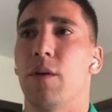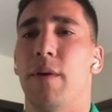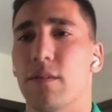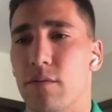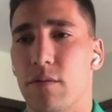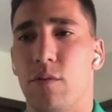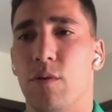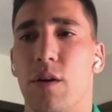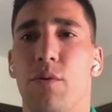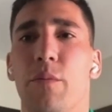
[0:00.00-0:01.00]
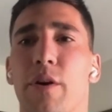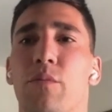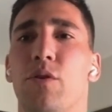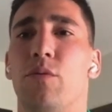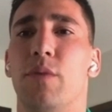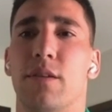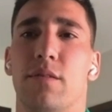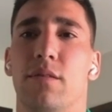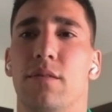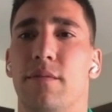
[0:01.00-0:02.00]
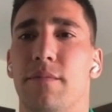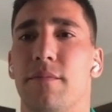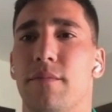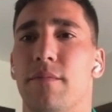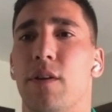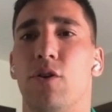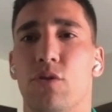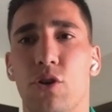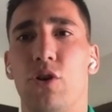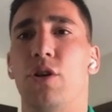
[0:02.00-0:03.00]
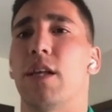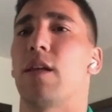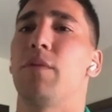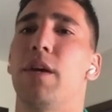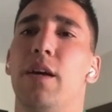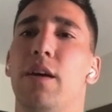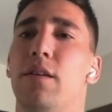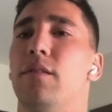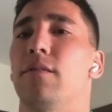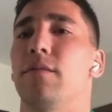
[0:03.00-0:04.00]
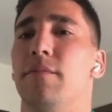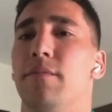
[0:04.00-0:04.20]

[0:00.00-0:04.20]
con los que más, como que bromeo un poco más. Con Doria también.